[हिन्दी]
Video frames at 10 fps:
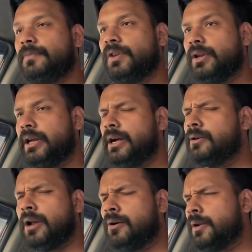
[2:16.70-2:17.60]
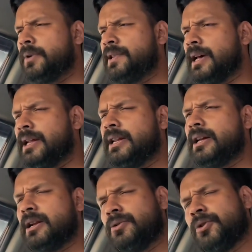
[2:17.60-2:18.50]
ठीक है और डाउन हमने ज़्यादा नहीं
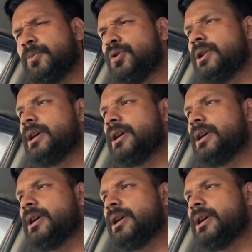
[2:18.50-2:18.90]
करना थोड़ी बहुत ही